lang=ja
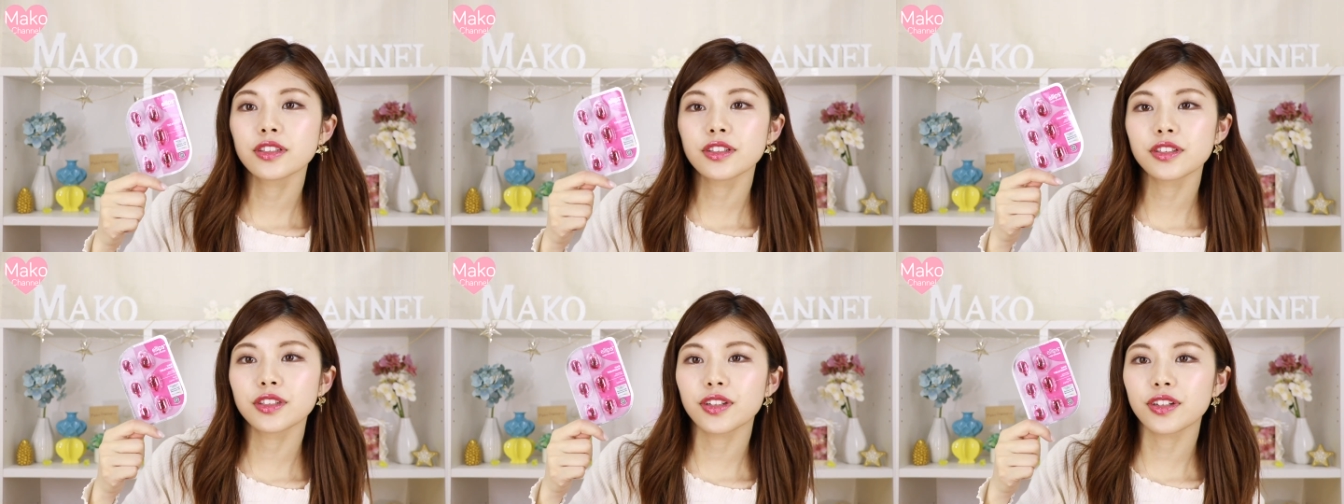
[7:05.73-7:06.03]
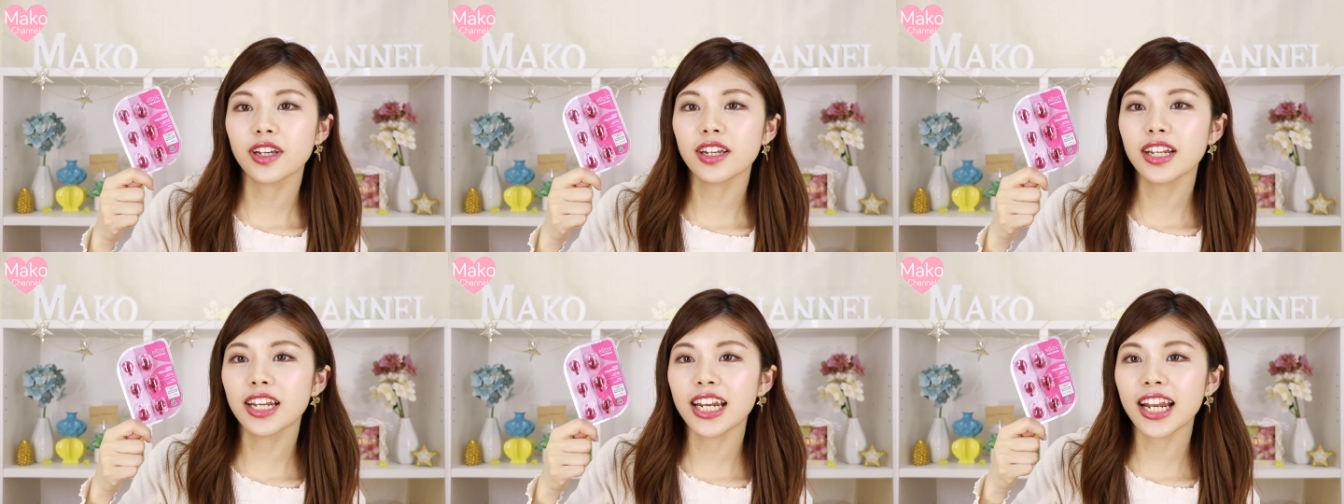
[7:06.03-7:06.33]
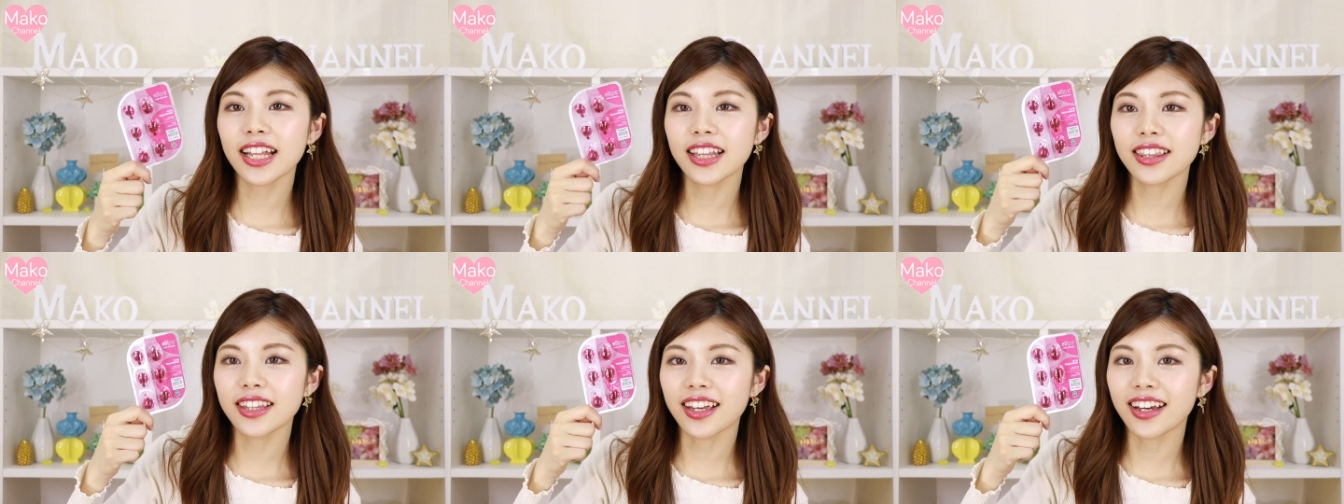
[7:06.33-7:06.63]
ちょっと気
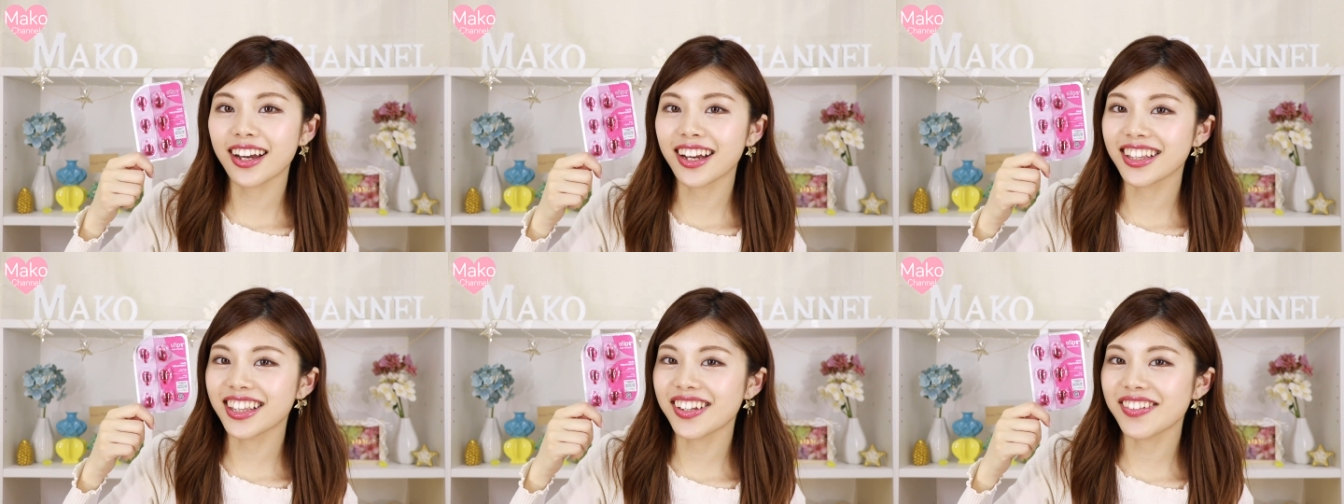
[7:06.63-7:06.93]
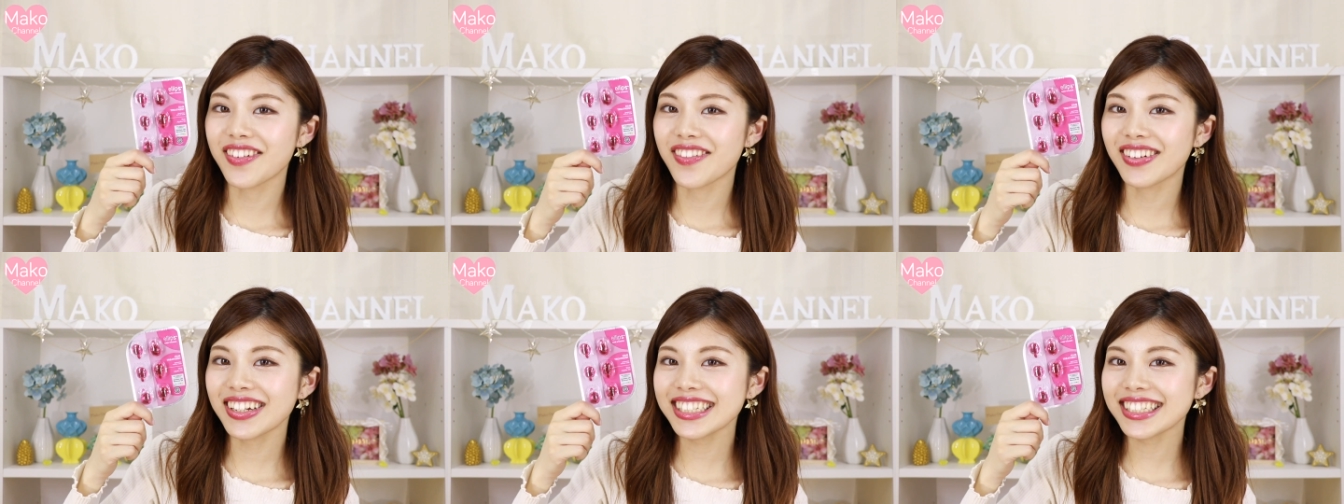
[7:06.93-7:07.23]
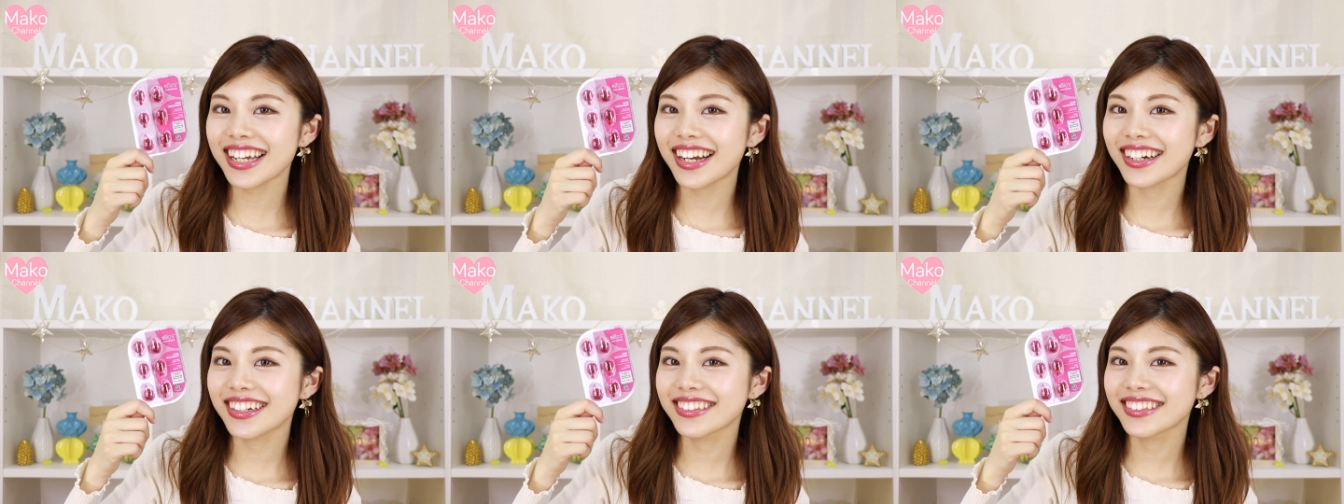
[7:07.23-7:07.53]
になって買ってみま
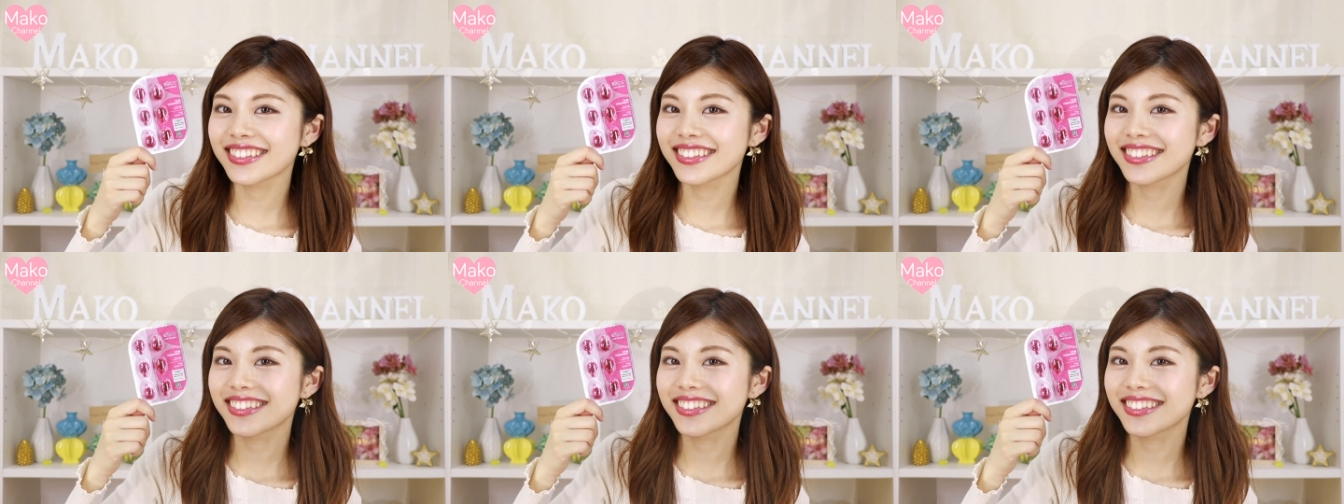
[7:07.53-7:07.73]
した